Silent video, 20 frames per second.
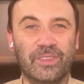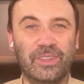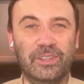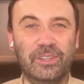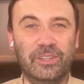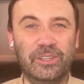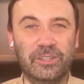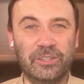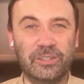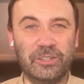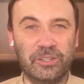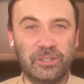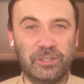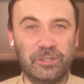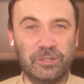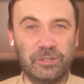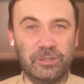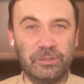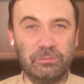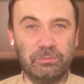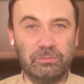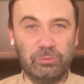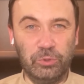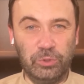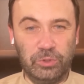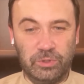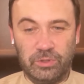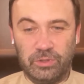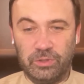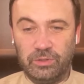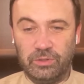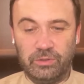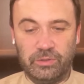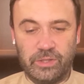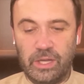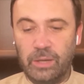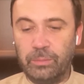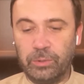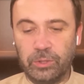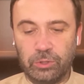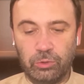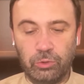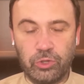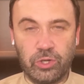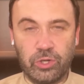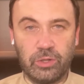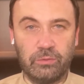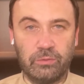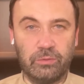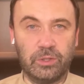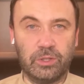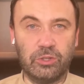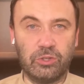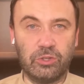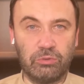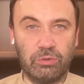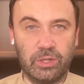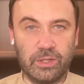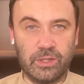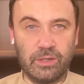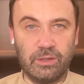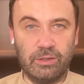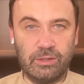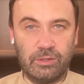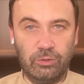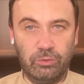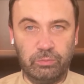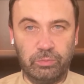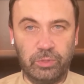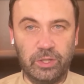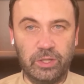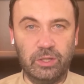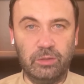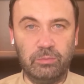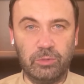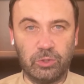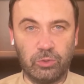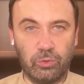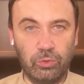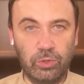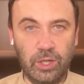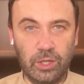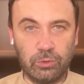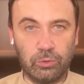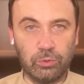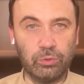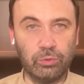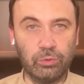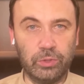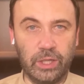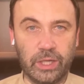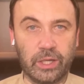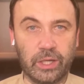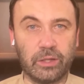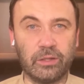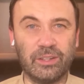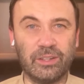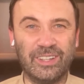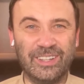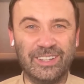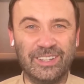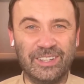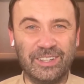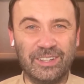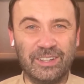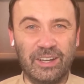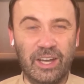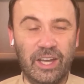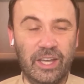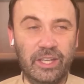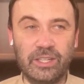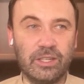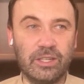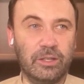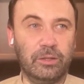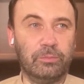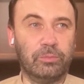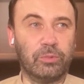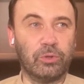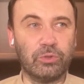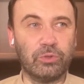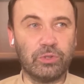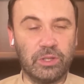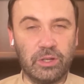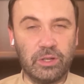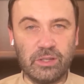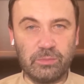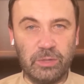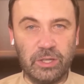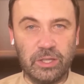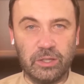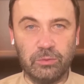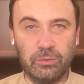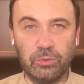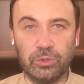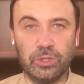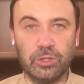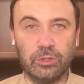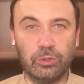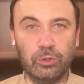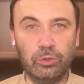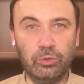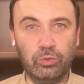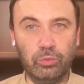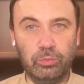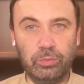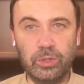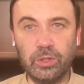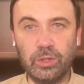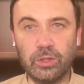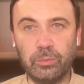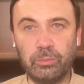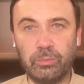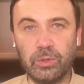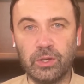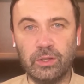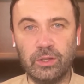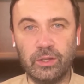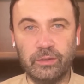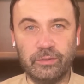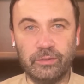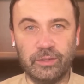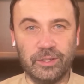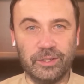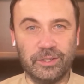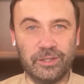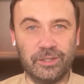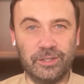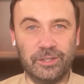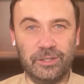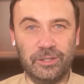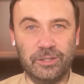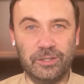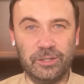И э, вот э, Запад точно в этой ситуации, если он поднимет кулак, он ударит. А эти просто размахивают этой дубинкой по голове.